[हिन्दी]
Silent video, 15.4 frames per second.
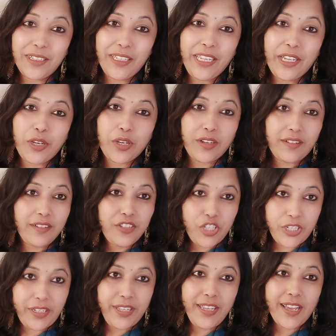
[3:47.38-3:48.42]
एक
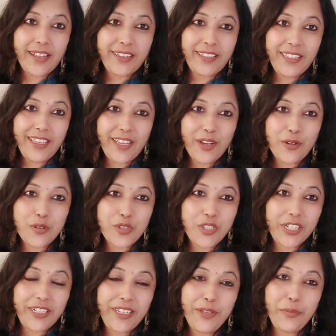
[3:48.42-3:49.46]
चिट्ठी आती है और उस
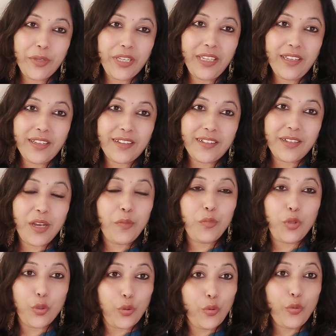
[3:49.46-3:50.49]
चिट्ठी में हम
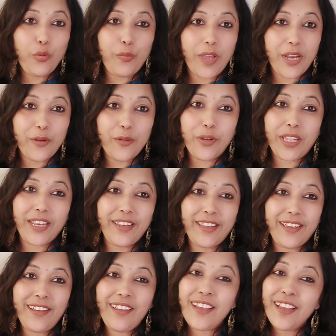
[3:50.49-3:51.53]
दोनों बहनों के
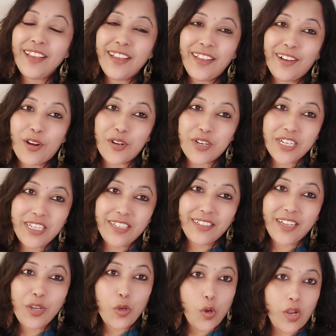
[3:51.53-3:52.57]
लिए ऑडिशन
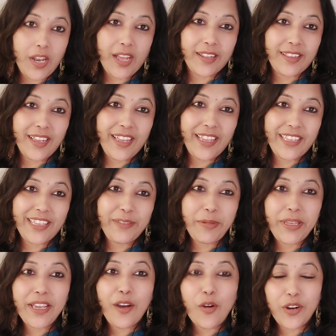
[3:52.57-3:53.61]
का कॉल आता है कि
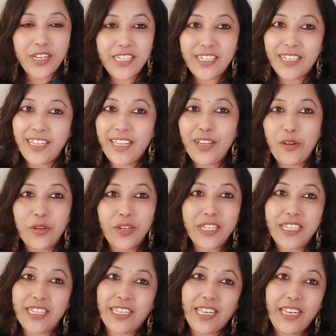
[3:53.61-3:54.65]
भैया ऑडिशन है
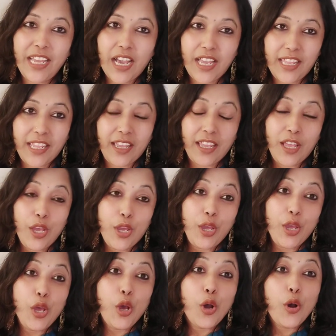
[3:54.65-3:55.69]
ऑडिशन के लिए आइए
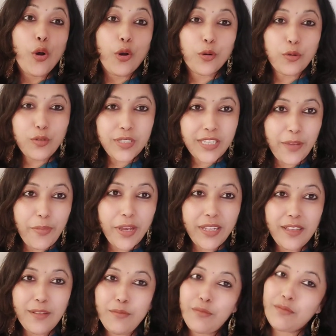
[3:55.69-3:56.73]
और उसके बाद
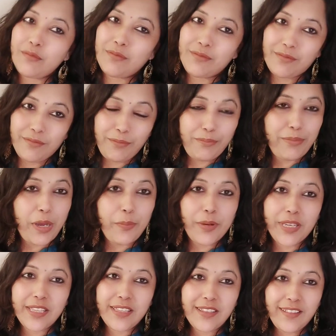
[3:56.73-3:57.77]
हम पापा
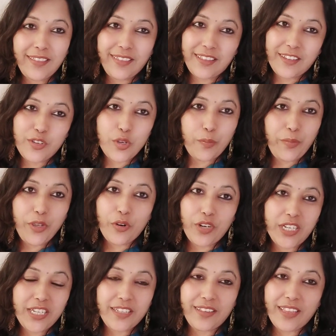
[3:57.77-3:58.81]
के साथ जब भी
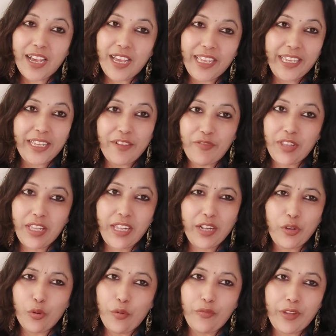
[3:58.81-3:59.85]
ऑडिशन था एक हफ्ते या
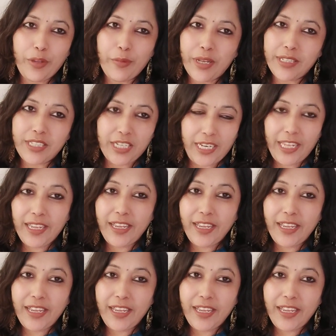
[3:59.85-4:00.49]
दो हफ्ते बाद चले